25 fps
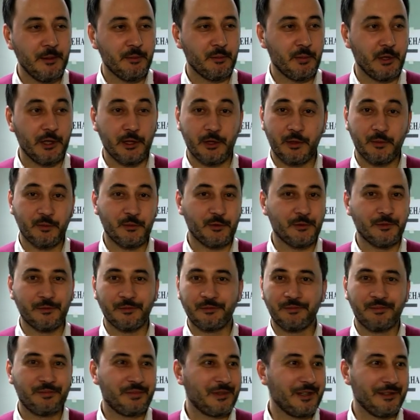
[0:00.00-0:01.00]

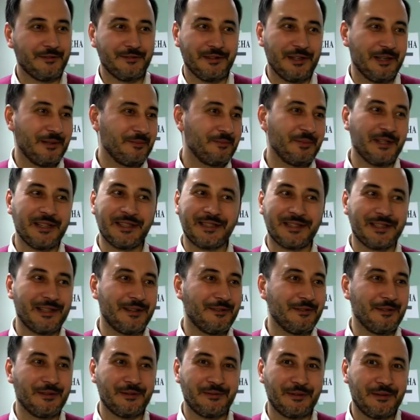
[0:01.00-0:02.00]
Поэтому КВН
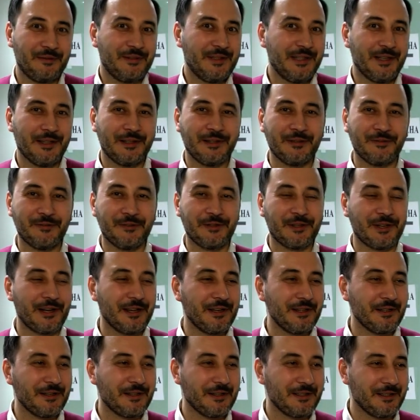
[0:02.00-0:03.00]
представлен во всех его
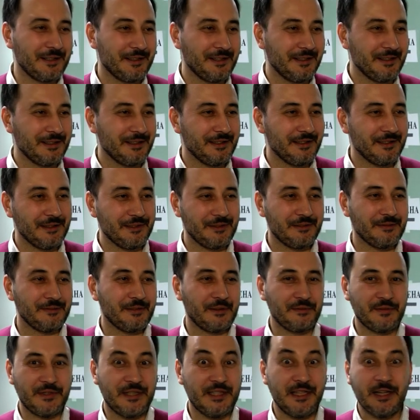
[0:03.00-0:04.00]
гранях и
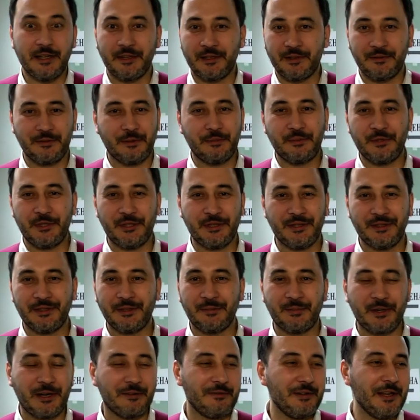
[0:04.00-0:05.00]
во всех вообще
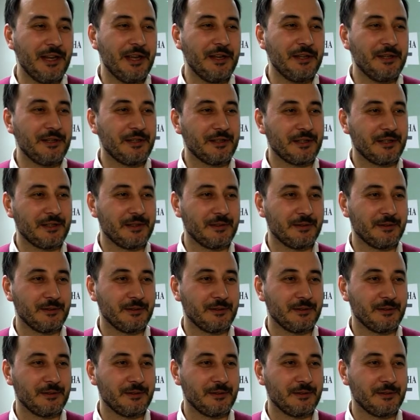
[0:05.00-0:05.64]
направлениях.